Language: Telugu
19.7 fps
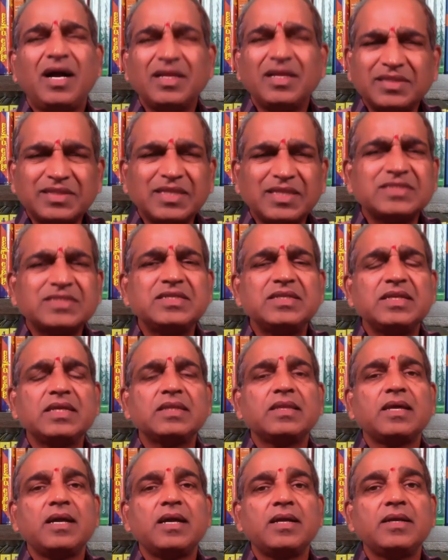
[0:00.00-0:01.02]
అంత
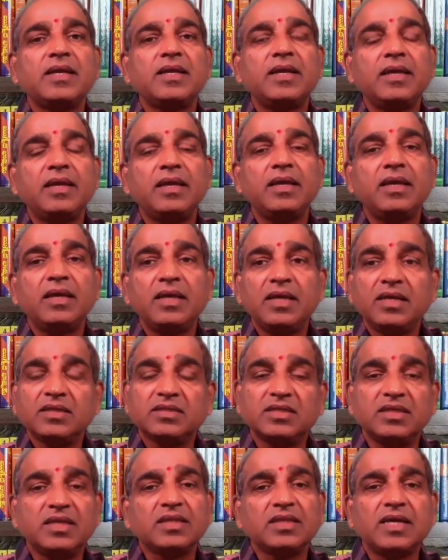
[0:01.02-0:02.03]
చిన్నదా అంటే
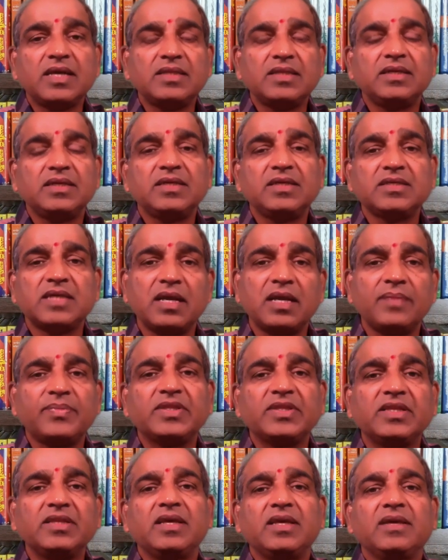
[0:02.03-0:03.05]
చిన్నది కాదండి చాలా
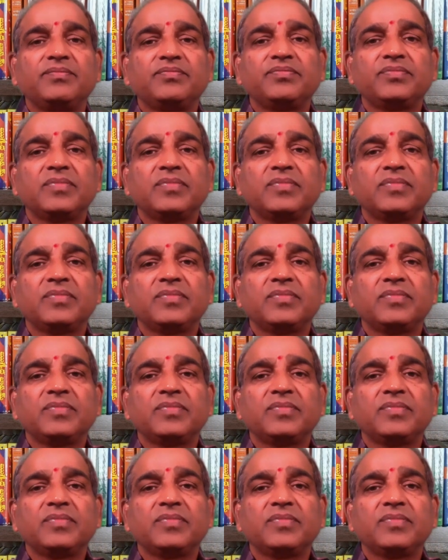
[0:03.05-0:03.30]
పెద్దది